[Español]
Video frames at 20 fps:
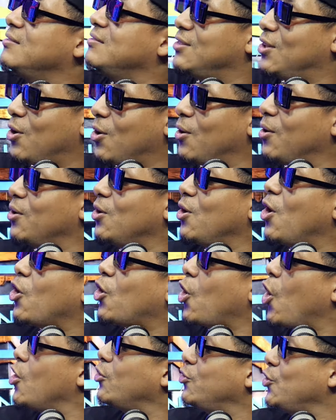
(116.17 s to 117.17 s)
Lo,
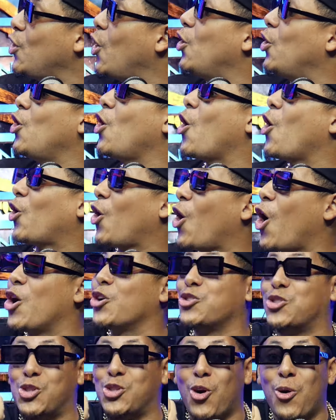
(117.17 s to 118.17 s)
apreció, lo,
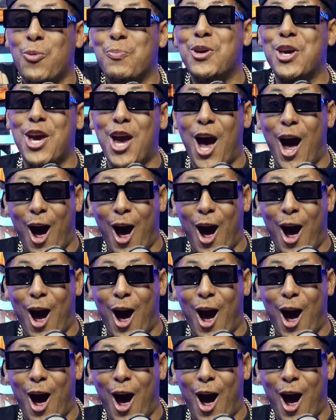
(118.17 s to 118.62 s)
consumió.